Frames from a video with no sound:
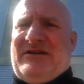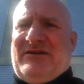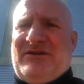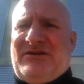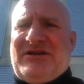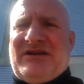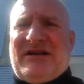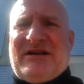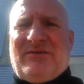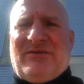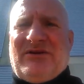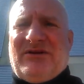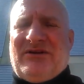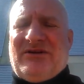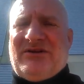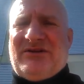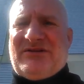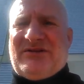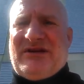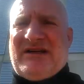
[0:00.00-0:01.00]
Docieram
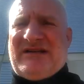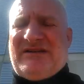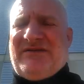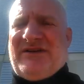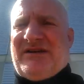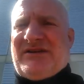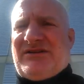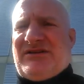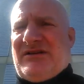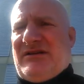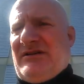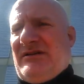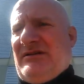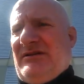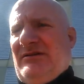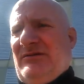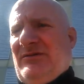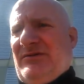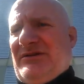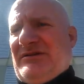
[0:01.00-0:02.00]
do coraz większej
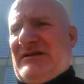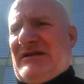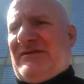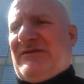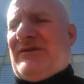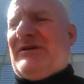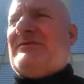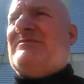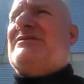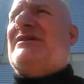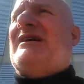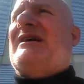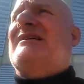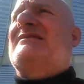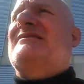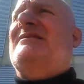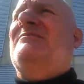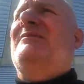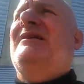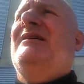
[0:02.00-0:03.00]
ludzi ze swoim
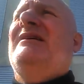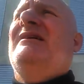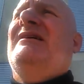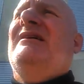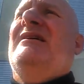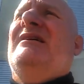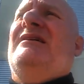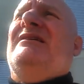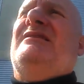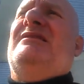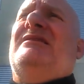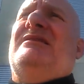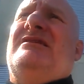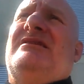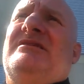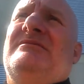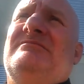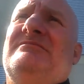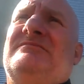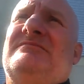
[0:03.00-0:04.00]
przekazem i